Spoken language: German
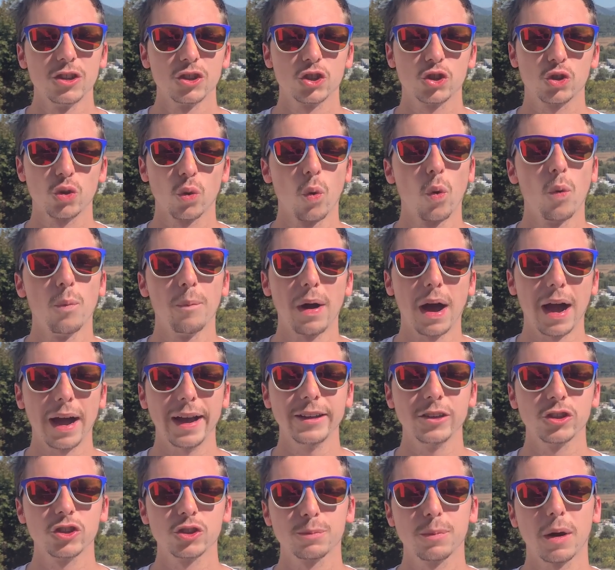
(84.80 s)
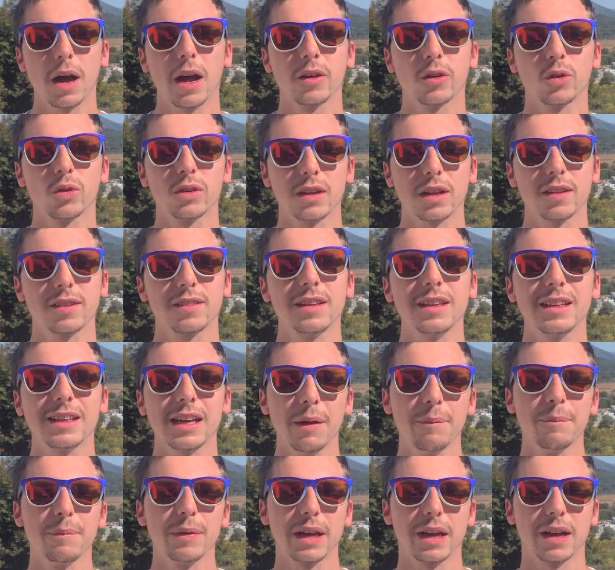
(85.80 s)
Strom einsparen und das liegt
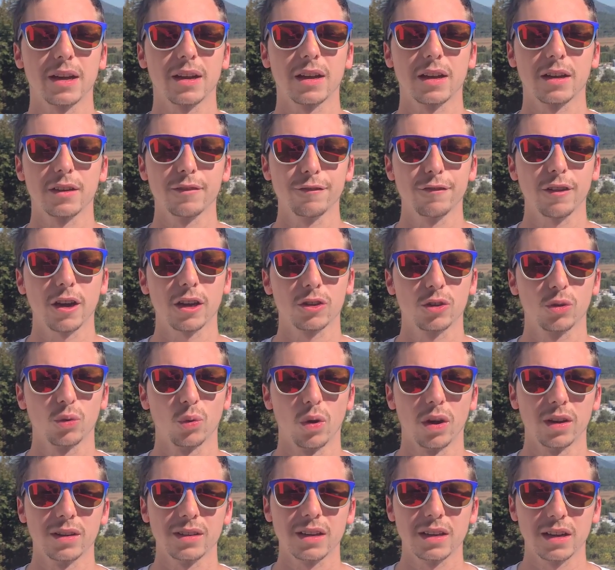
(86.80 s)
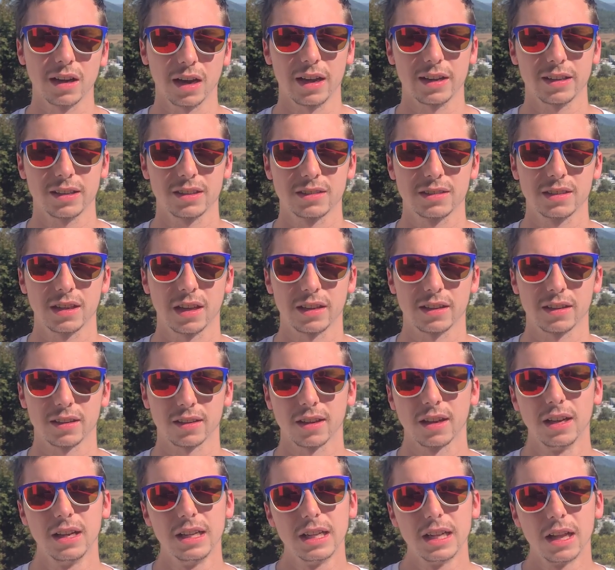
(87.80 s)
an mehreren Faktoren gleichzeitig.
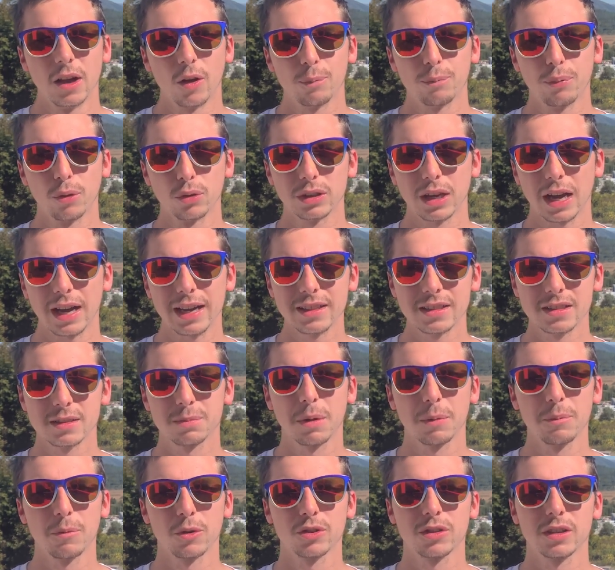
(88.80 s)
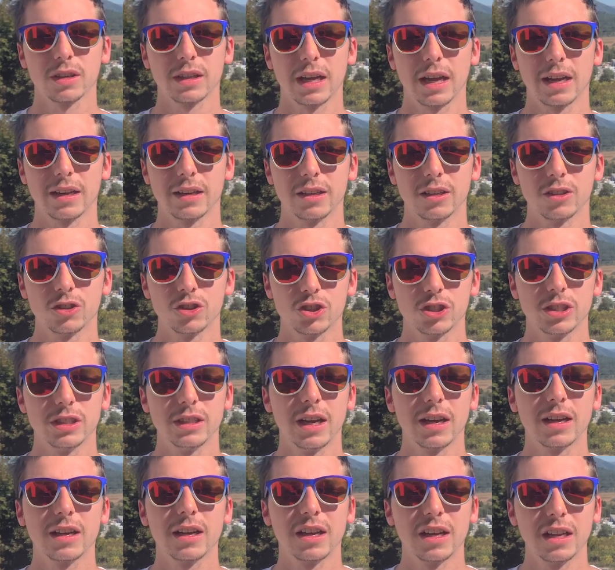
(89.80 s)
Punkt 1, man möchte gerne in
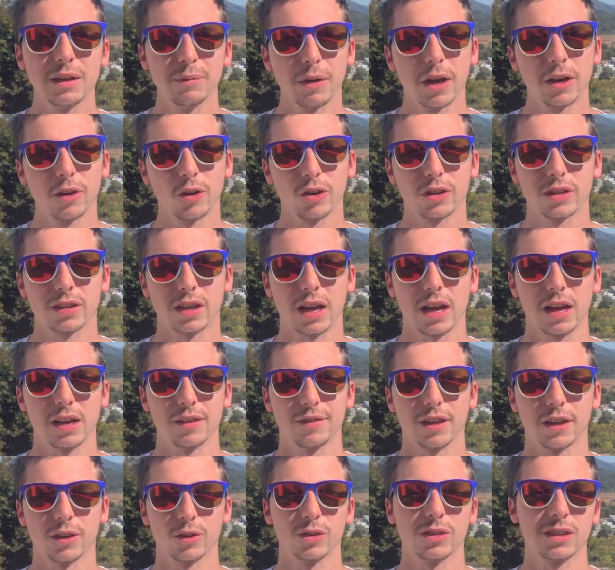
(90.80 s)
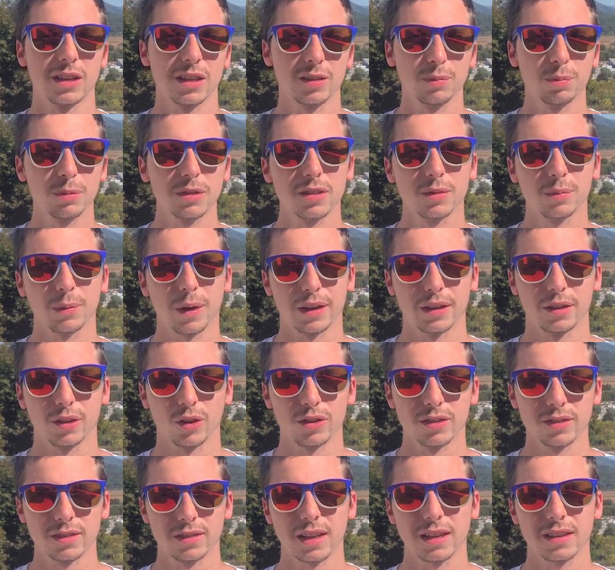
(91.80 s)
China klimaneutral werden und das bis
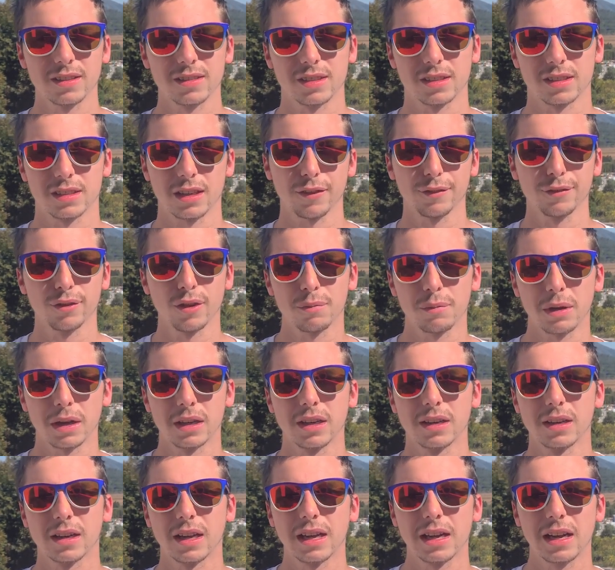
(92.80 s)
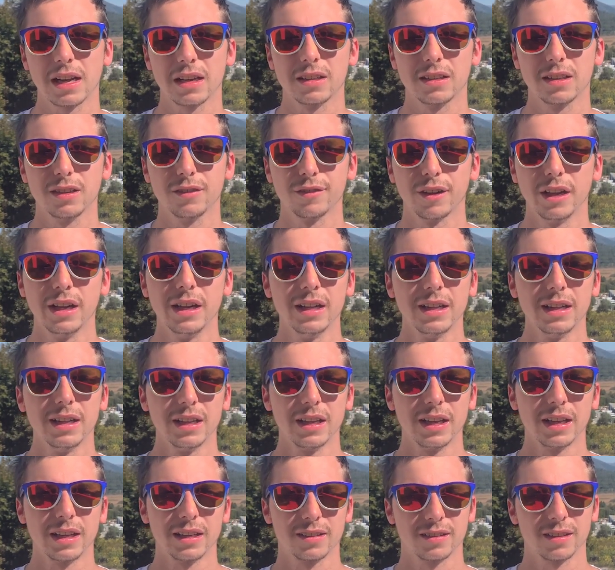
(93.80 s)
2060. Dafür hat man einen relativ,
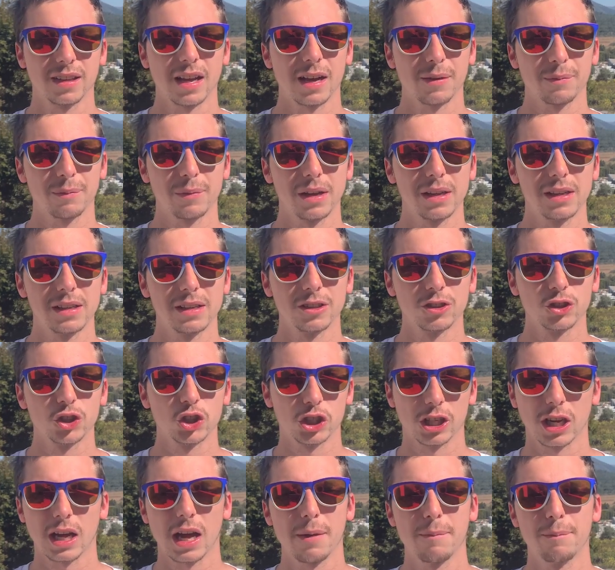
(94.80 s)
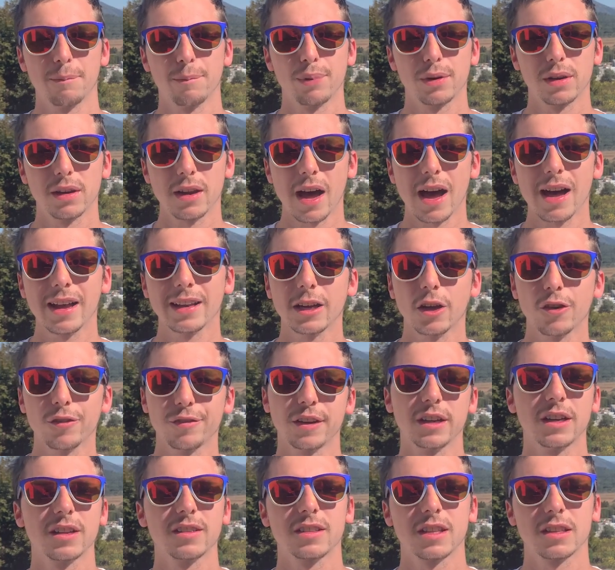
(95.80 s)
ich sag mal, strammen Plan, auch
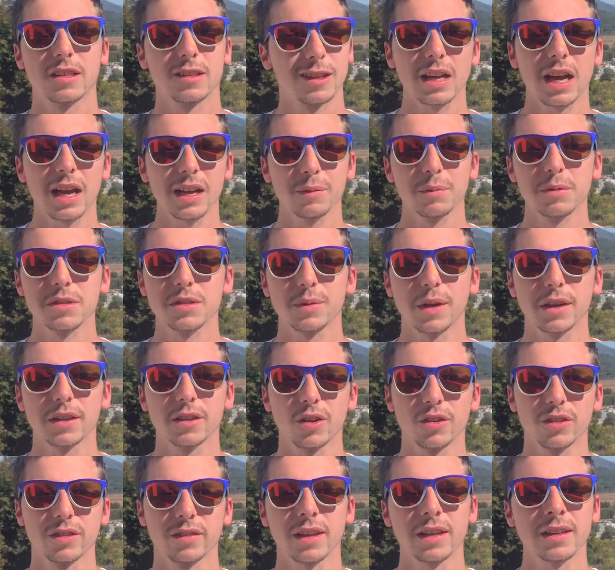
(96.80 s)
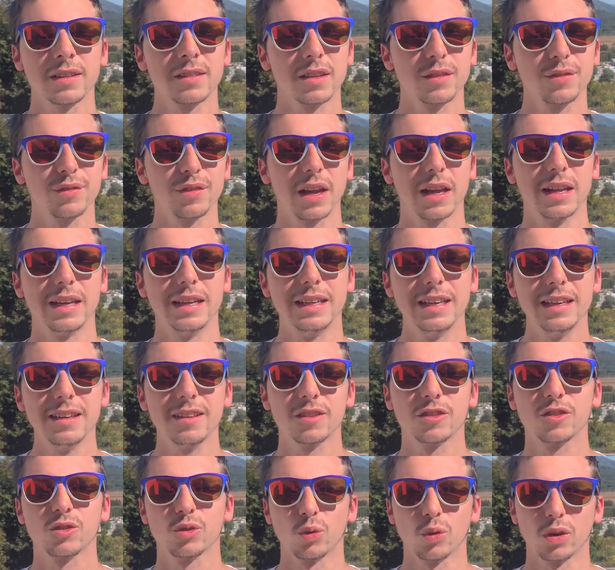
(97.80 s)
wenn das jetzt gerade bis 2060 vielleicht
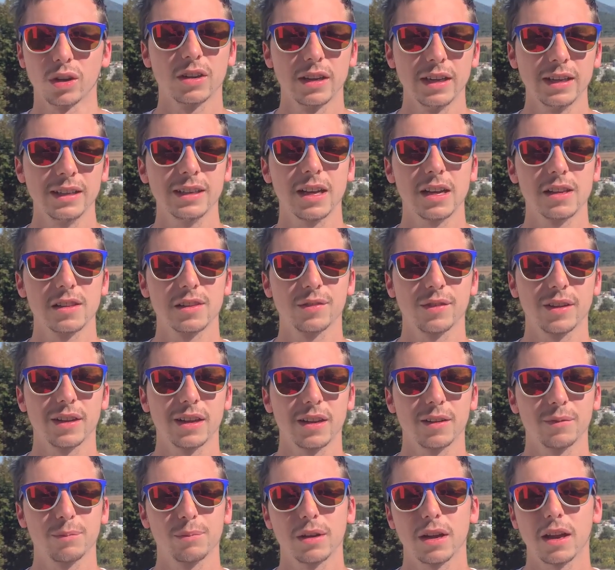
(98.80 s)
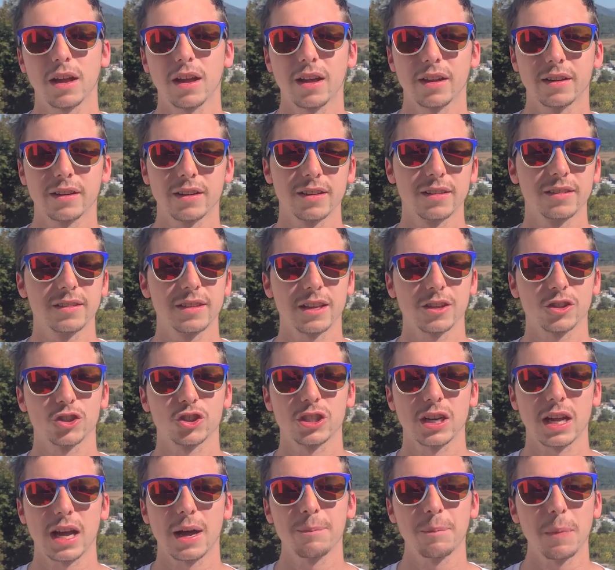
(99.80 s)
nicht so klingt, als wäre der Plan sehr
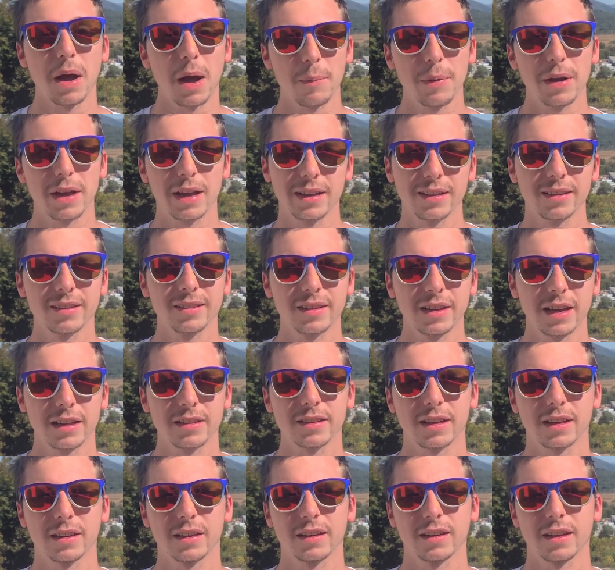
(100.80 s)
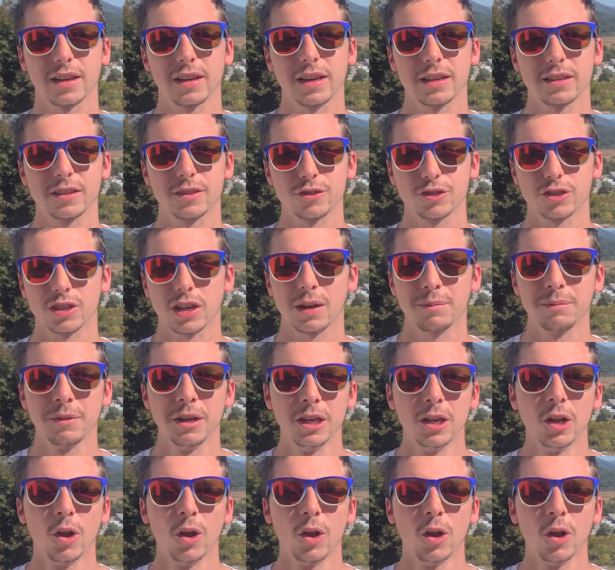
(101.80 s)
stramm, aber er ist letztendlich relativ stramm